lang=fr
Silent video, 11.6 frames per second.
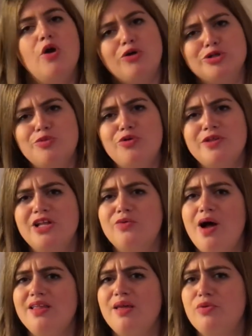Et heureusement, on a le
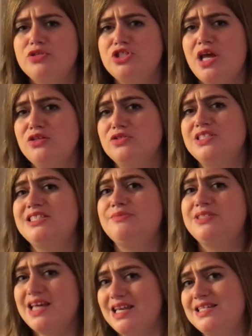droit à des punchlines de
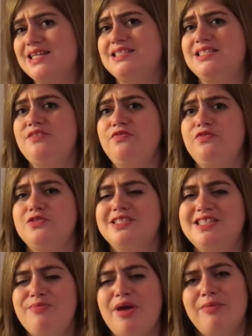type qualitatif,
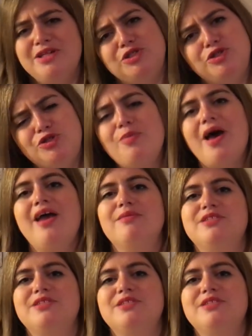ce qui permet de se marrer